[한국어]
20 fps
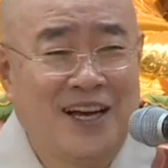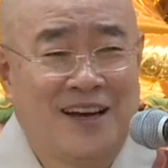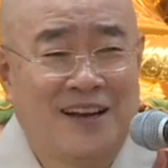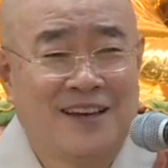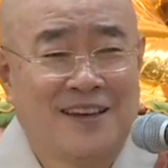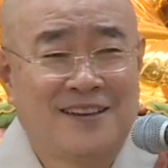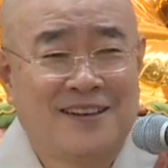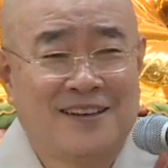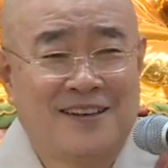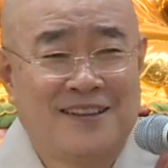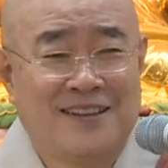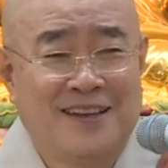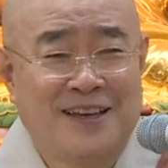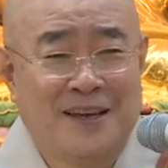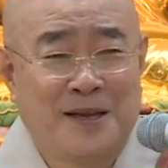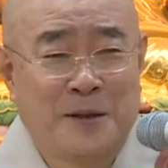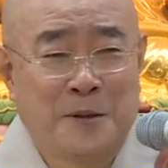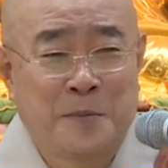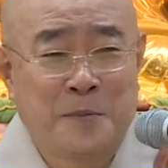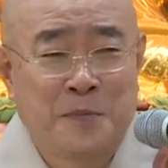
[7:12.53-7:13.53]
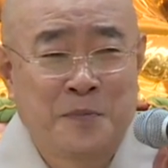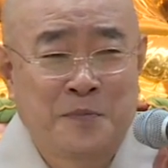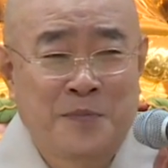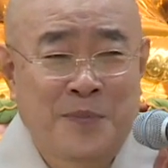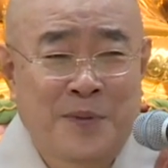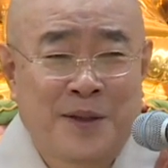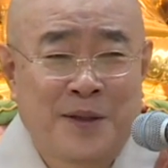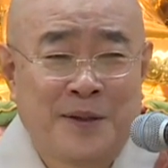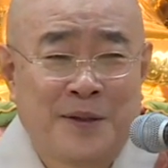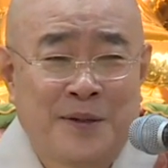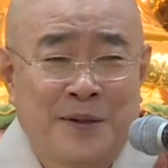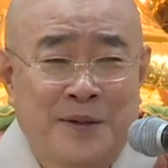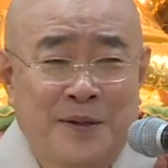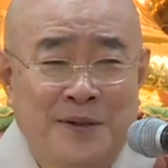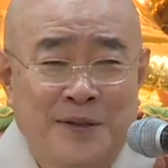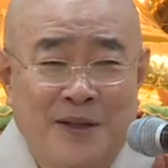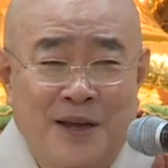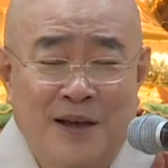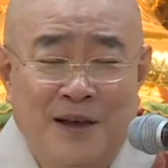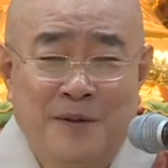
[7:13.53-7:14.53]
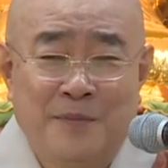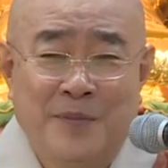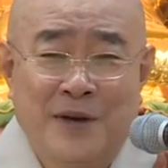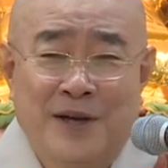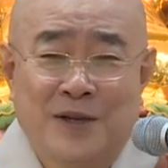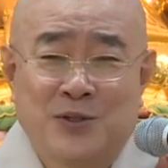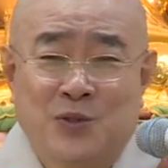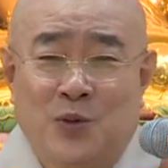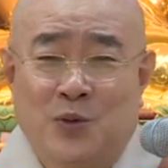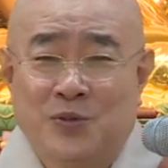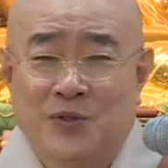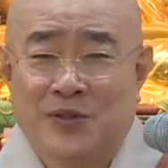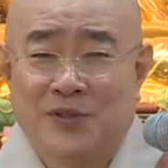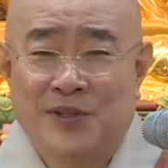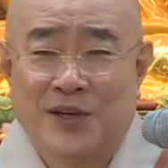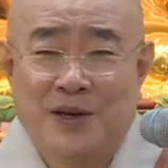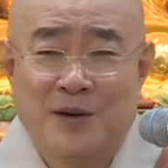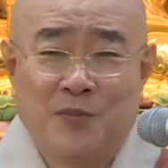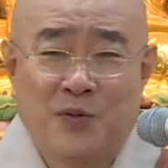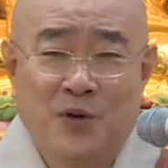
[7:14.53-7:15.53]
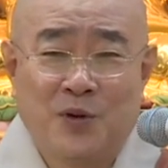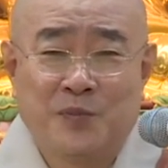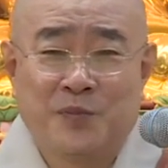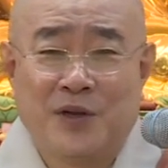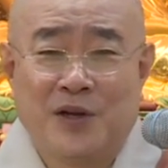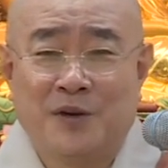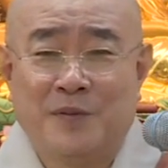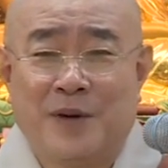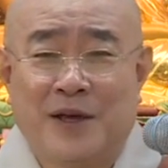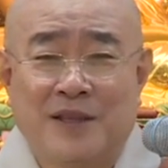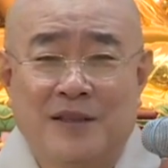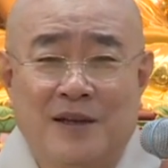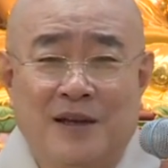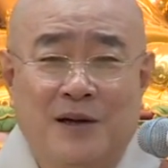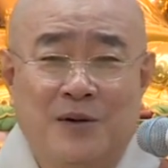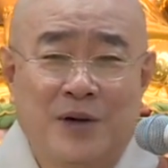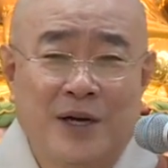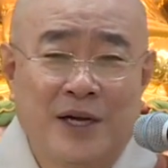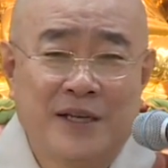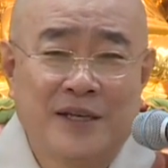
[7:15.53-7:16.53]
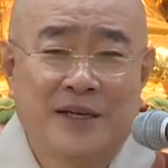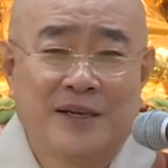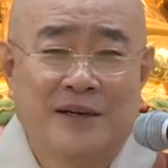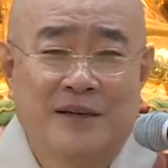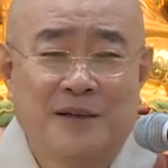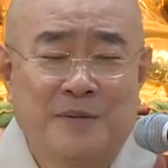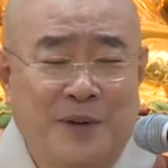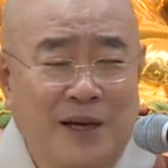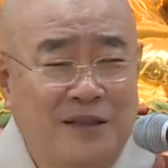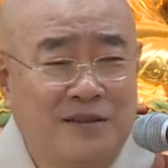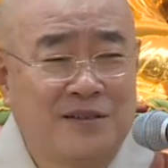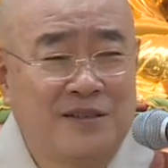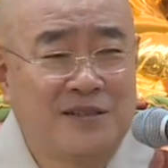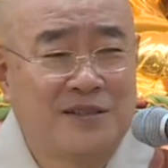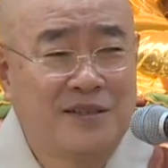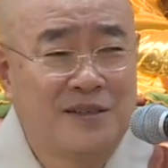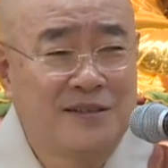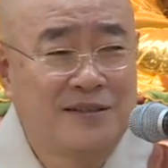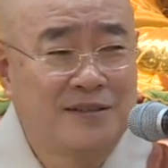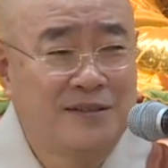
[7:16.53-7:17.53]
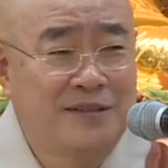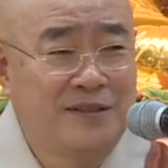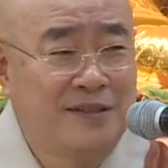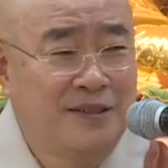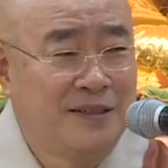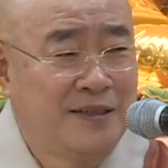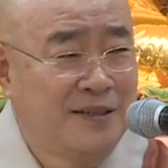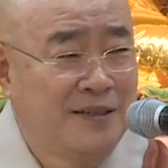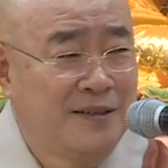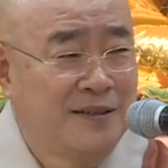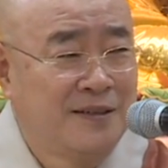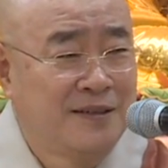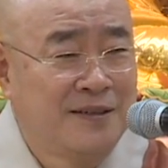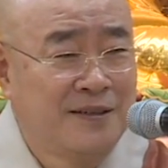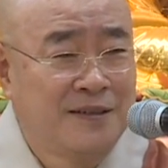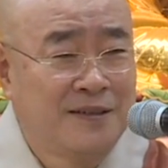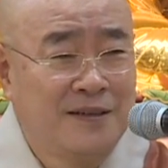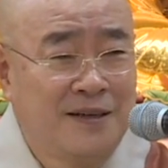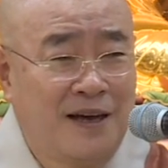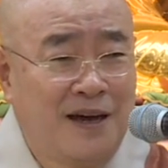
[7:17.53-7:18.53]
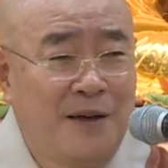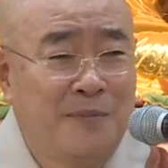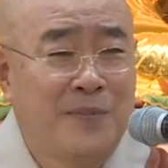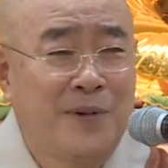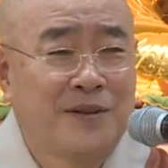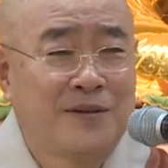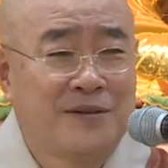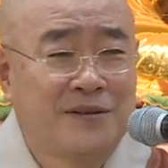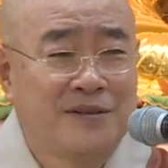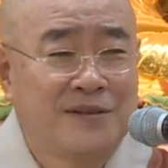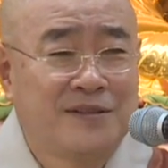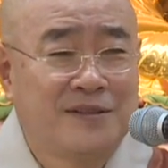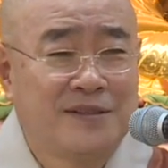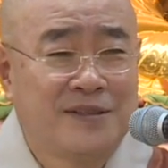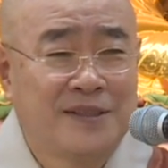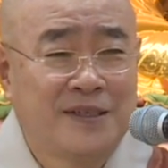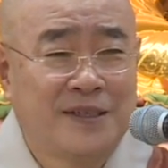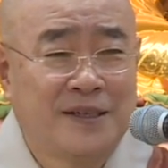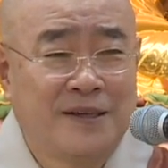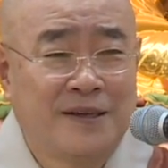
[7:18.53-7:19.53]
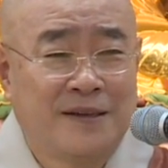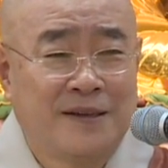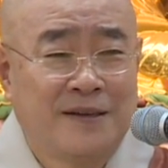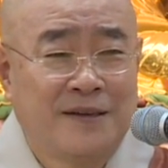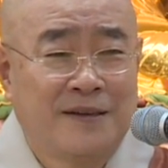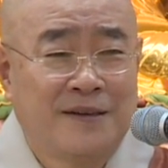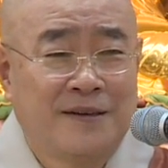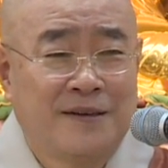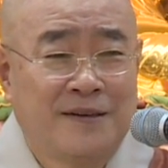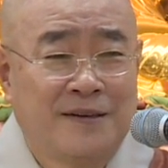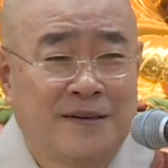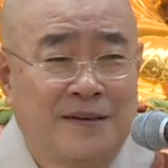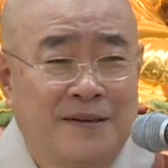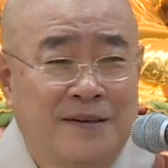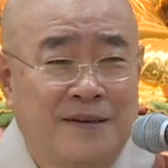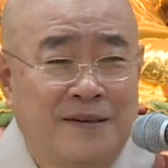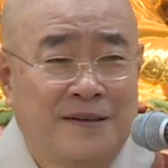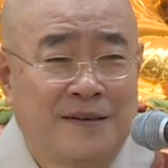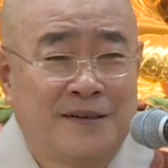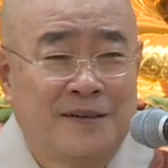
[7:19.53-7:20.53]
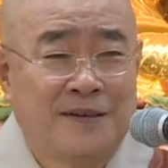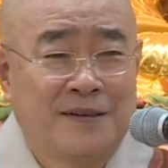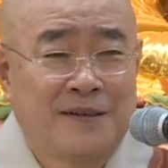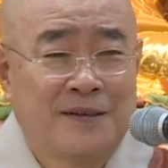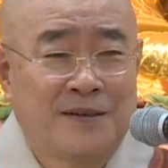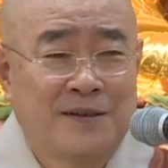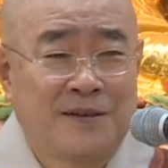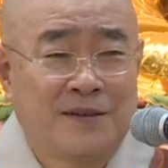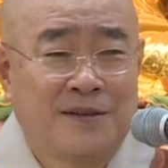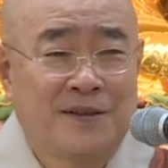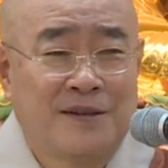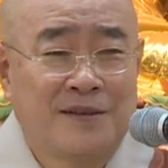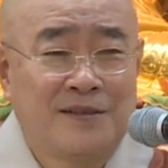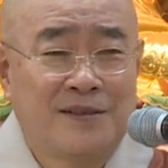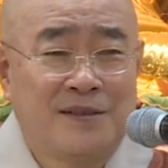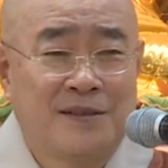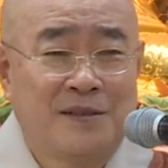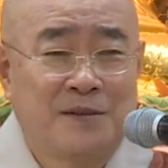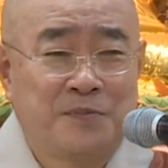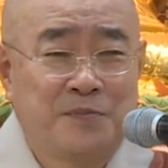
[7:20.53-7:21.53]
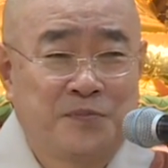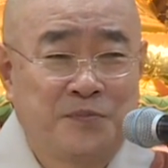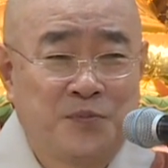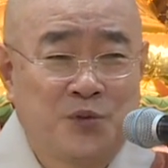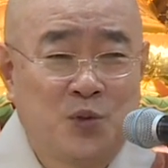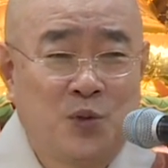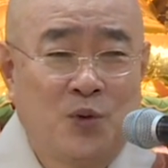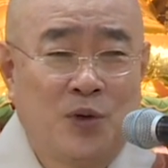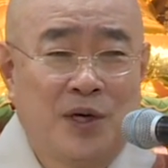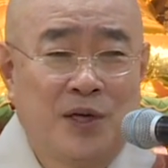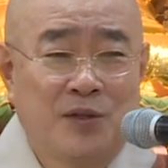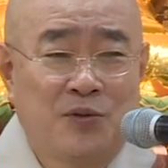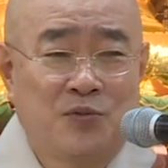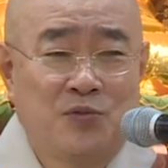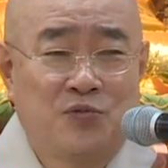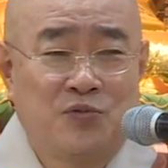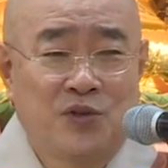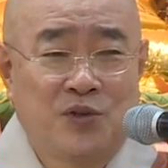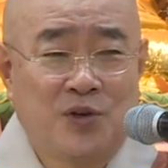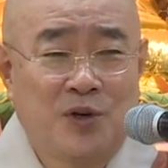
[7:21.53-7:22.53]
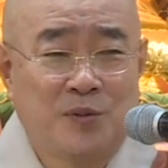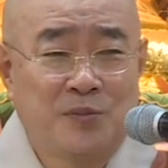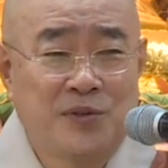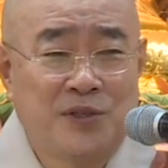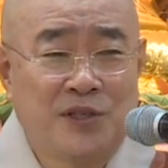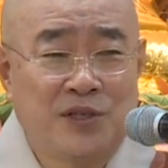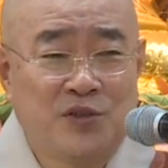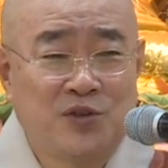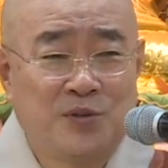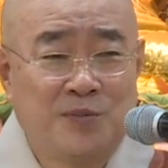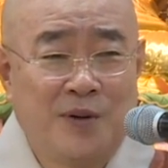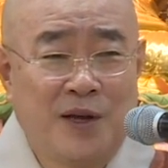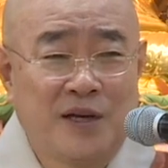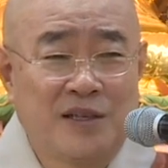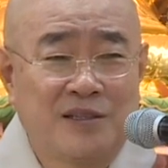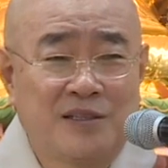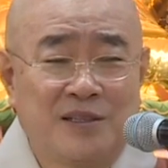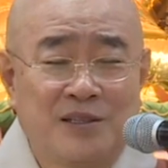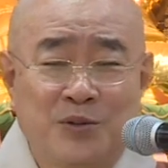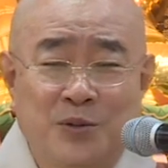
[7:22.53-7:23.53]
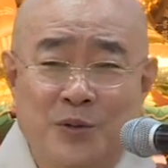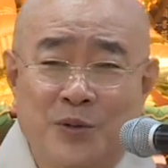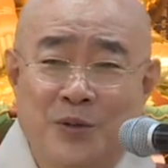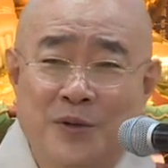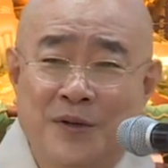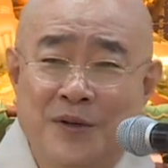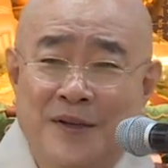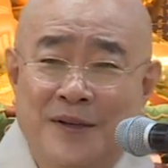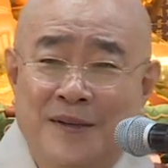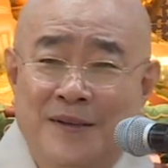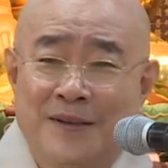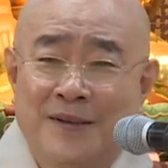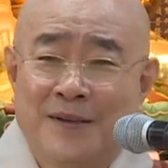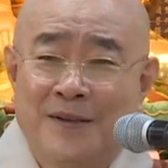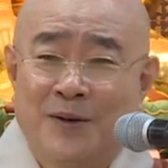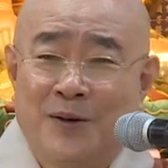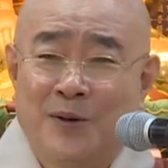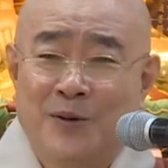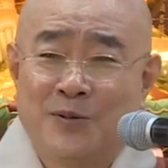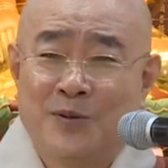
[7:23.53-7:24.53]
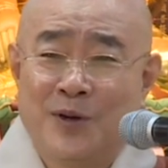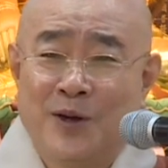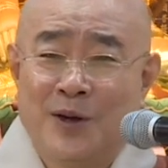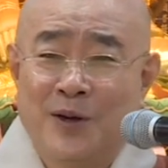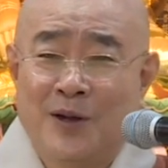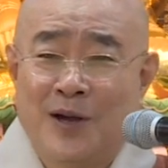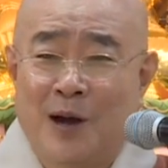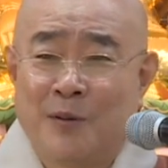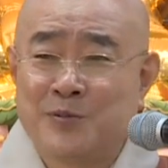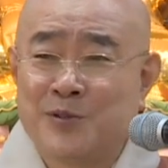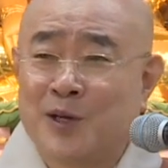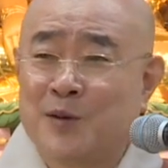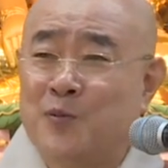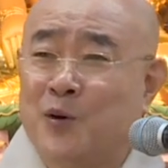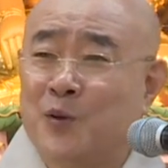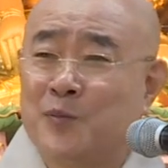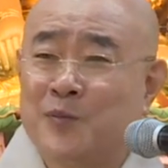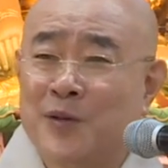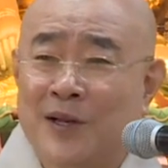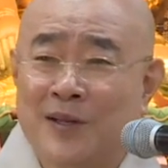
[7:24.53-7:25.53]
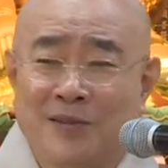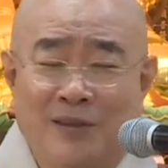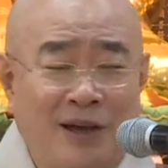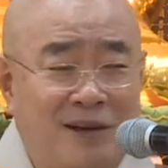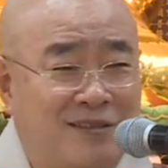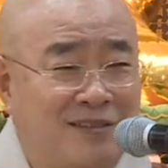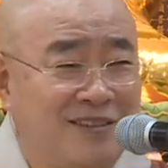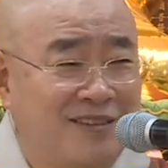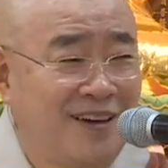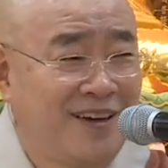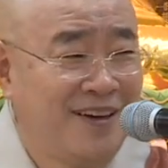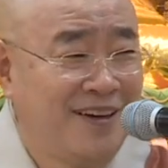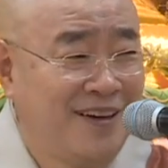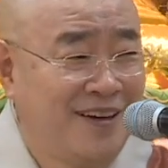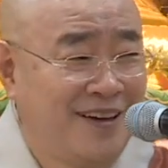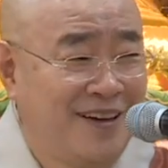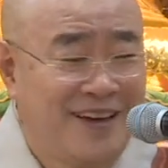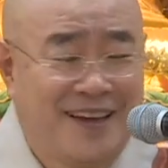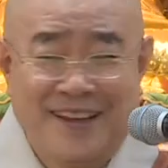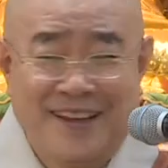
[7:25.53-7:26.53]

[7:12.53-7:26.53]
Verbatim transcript: 알아야 되는데 그냥 막 초승달을 보름달로 만들려고 하니까 이게 만들어지겠어요? 안 만들어지지. 예. 그러다 이제 소가 뒷걸음치다 쥐밟기식으로 어느 날 갑자기 보름달이 딱 뜨네.